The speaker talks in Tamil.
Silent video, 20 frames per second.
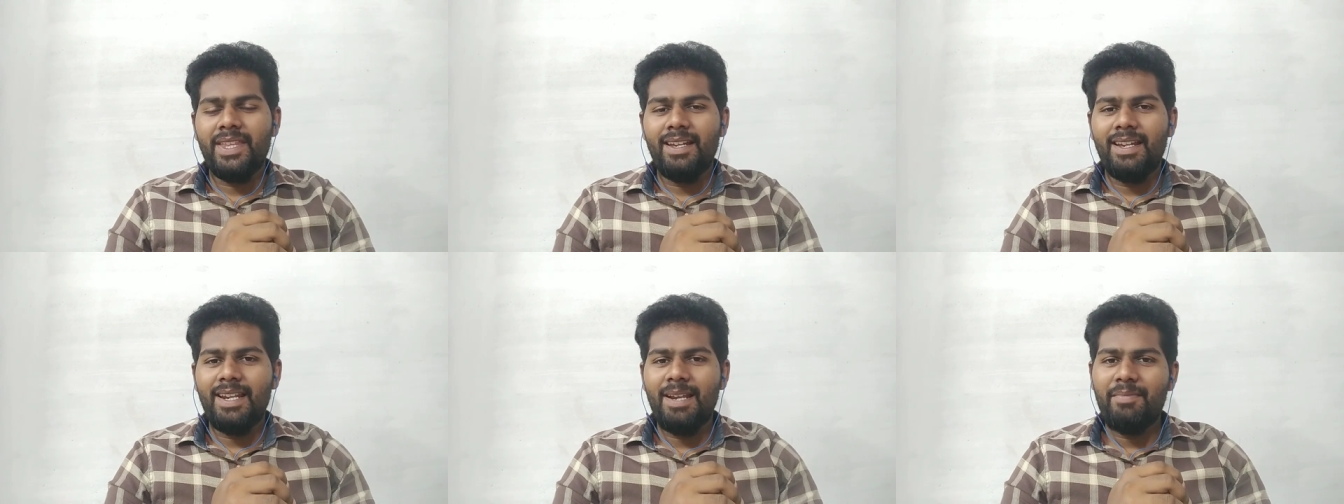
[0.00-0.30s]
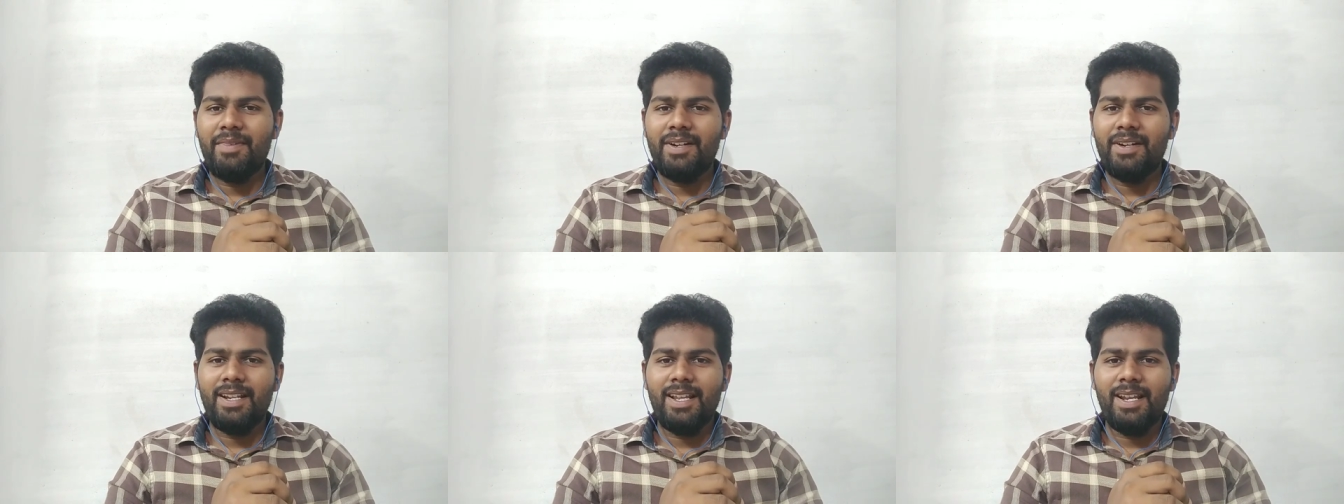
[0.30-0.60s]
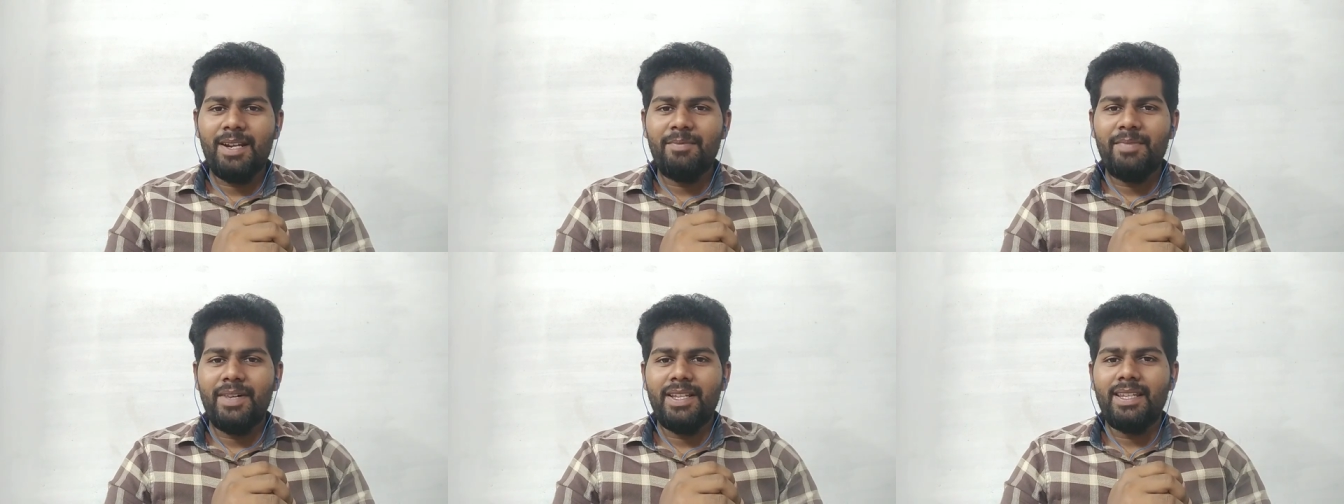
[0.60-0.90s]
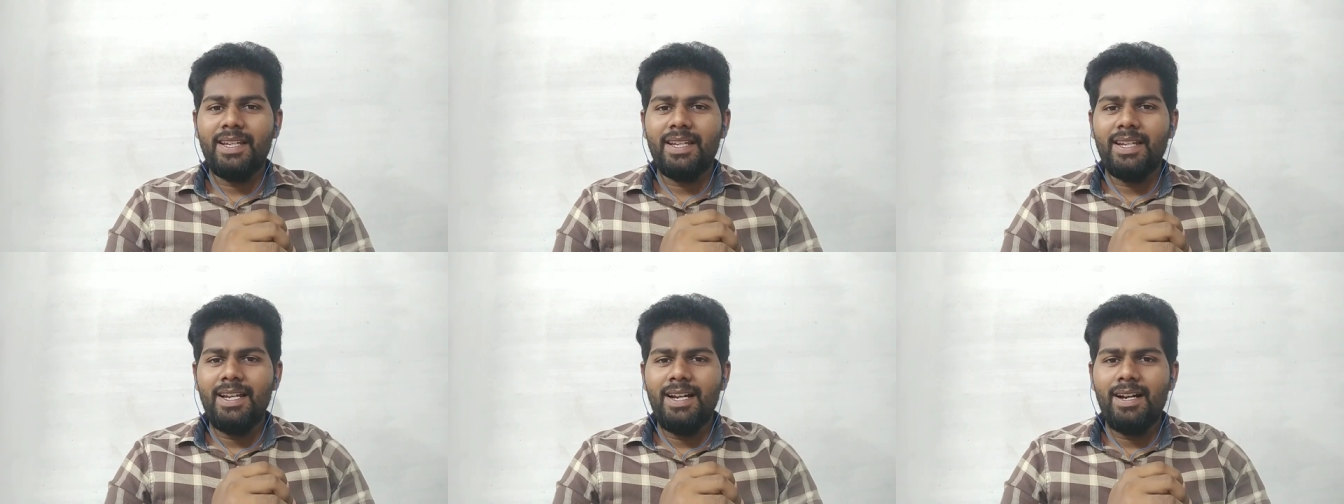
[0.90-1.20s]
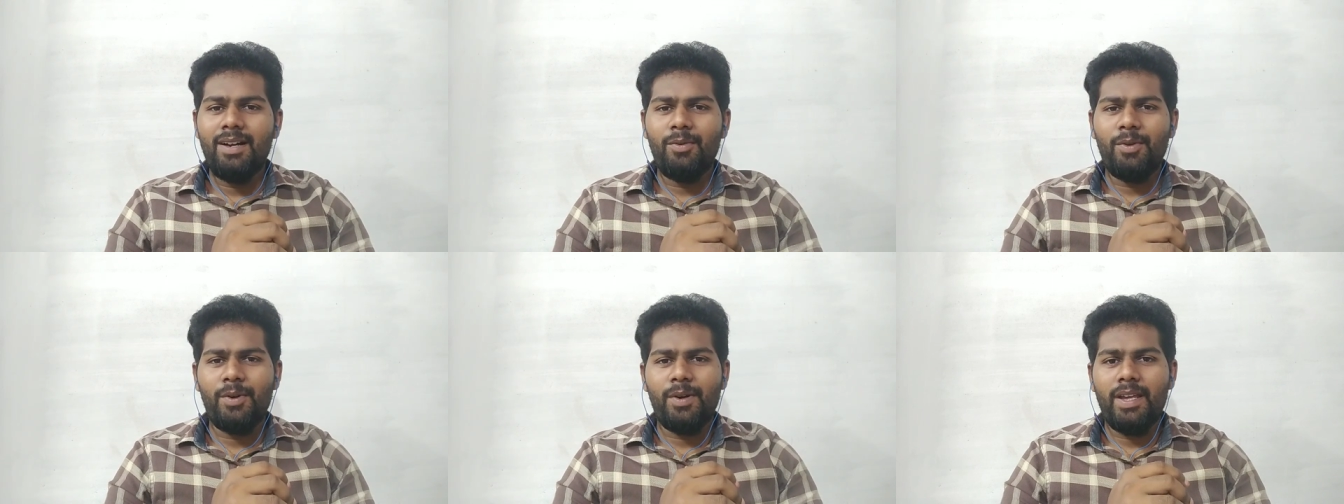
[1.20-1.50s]
என்ன பண்ணுறாருன்னு பார்த்தீங்கன்னா
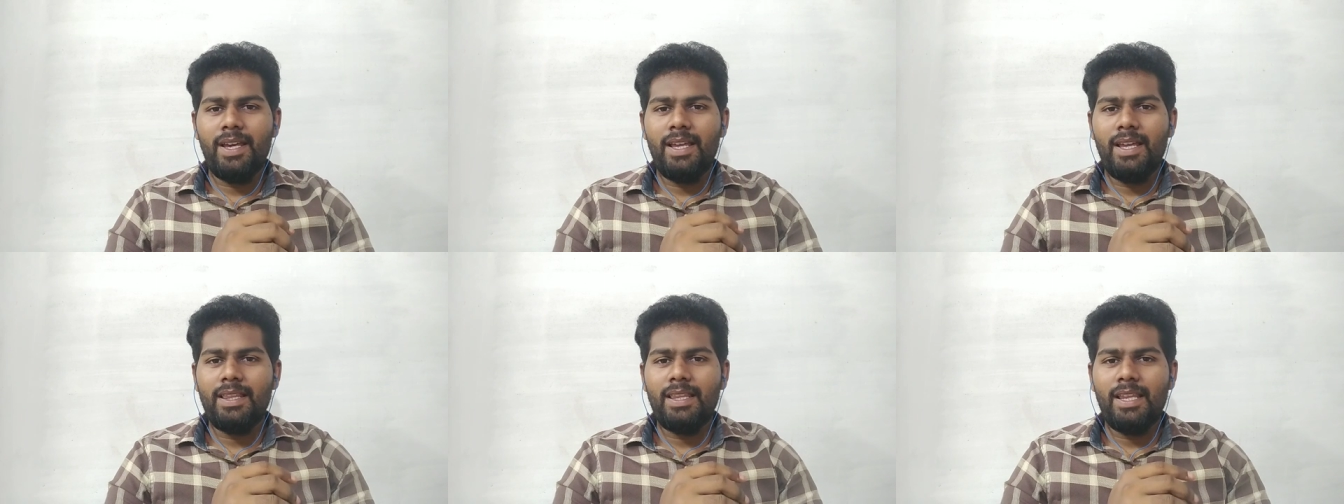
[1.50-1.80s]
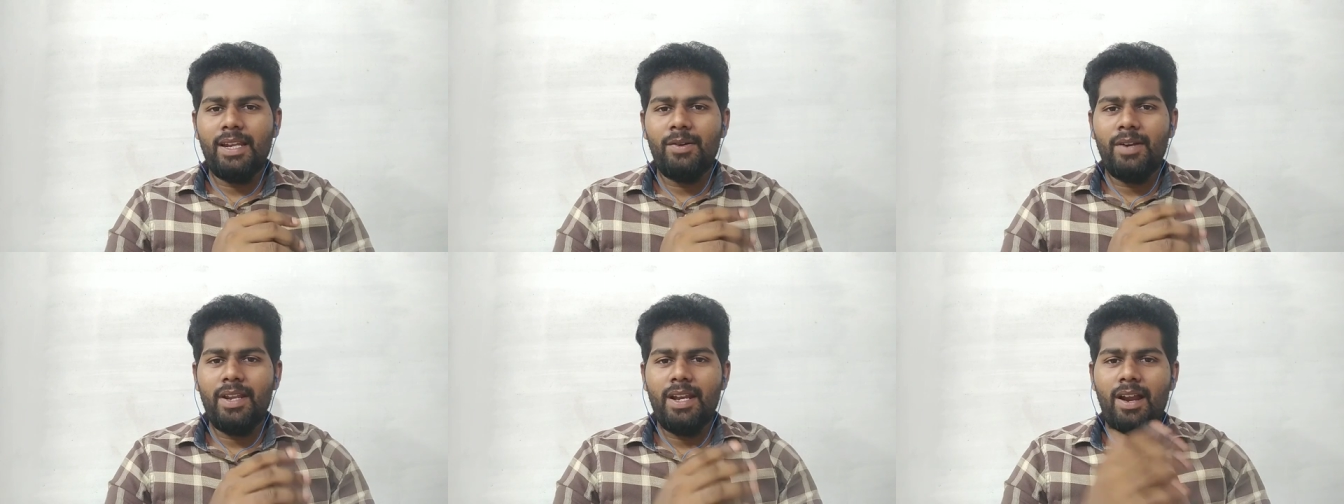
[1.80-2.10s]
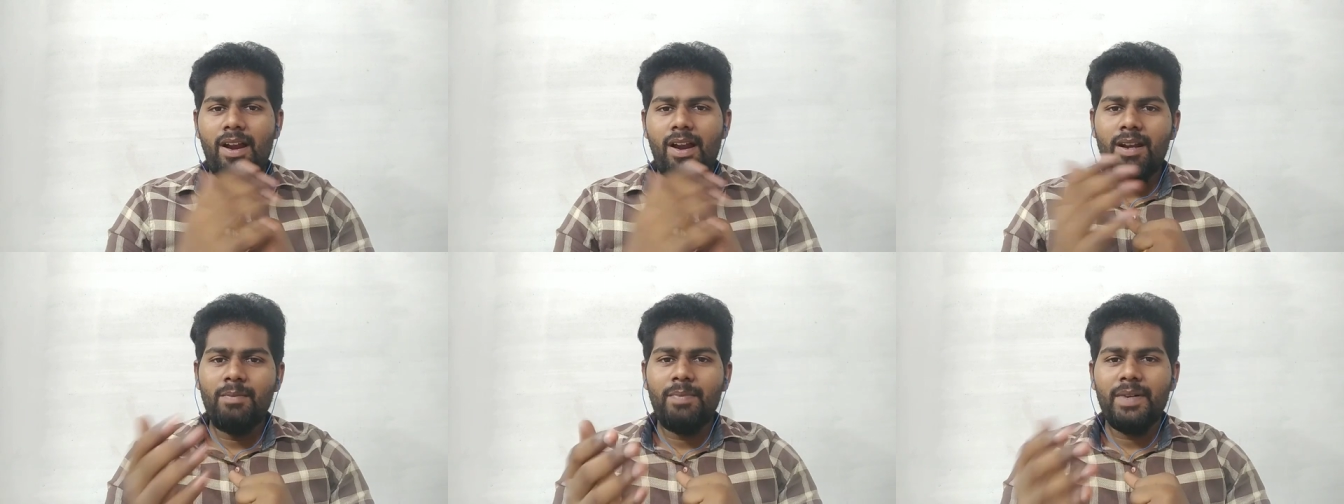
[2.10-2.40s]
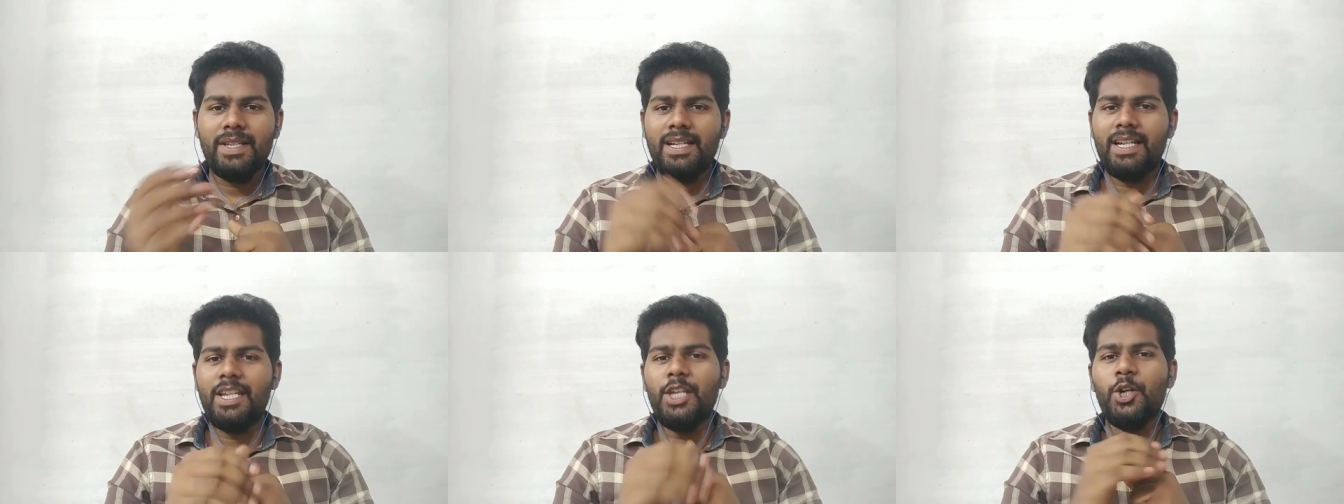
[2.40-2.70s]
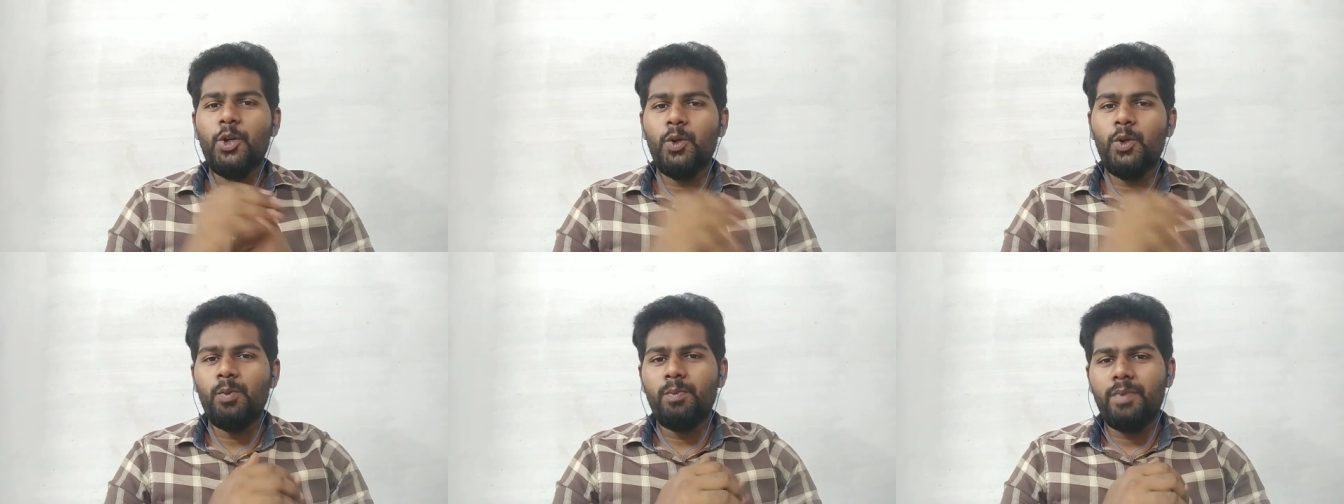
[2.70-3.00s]
அவருடைய தன்னுடைய நாலு
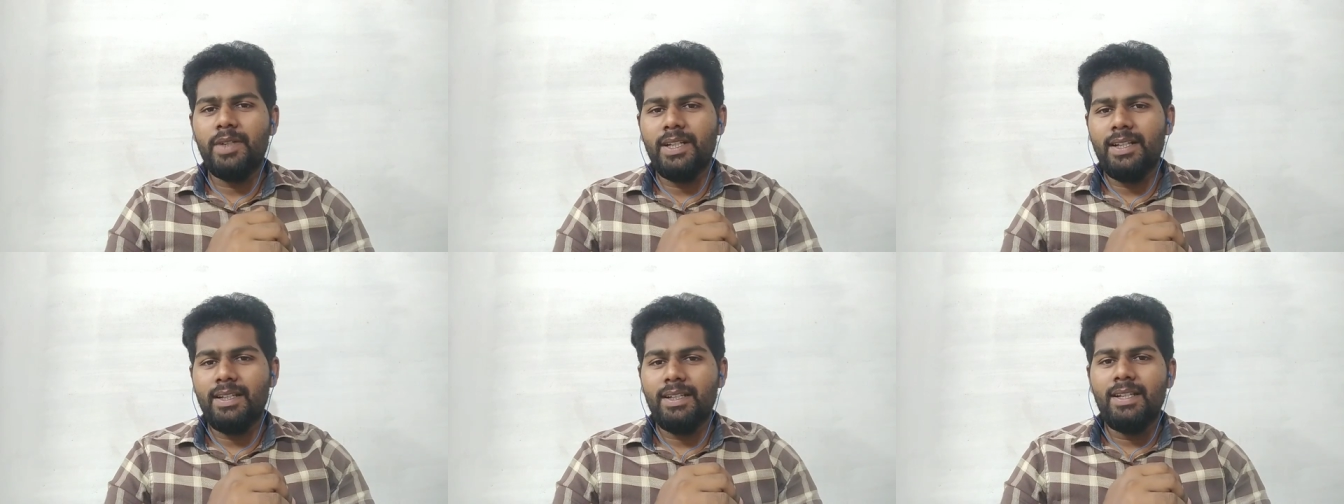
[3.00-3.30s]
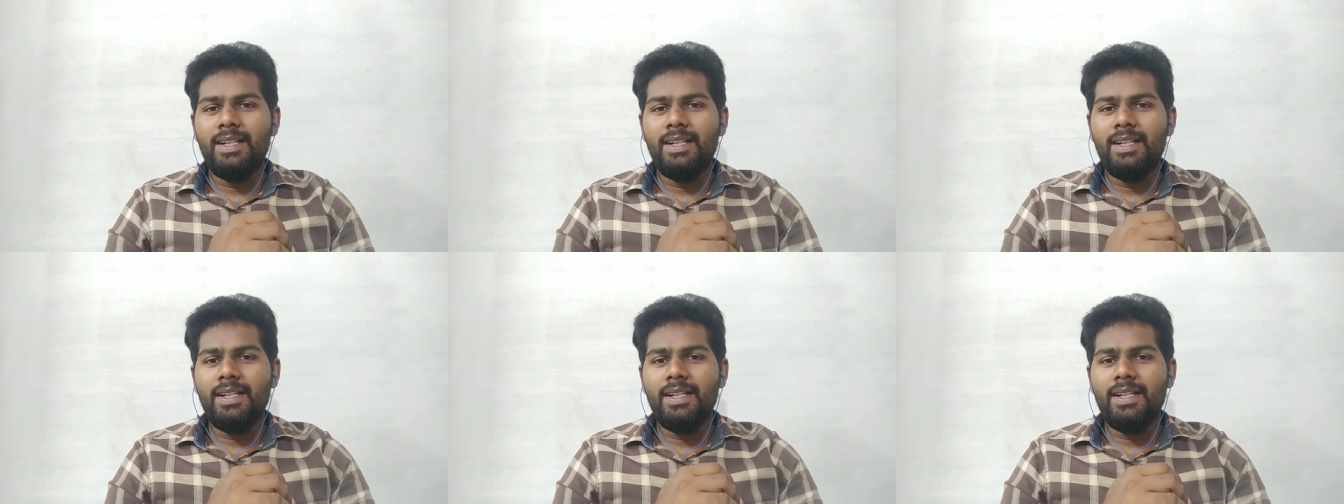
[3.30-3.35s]
பசங்களையும் கூப்பிட்டு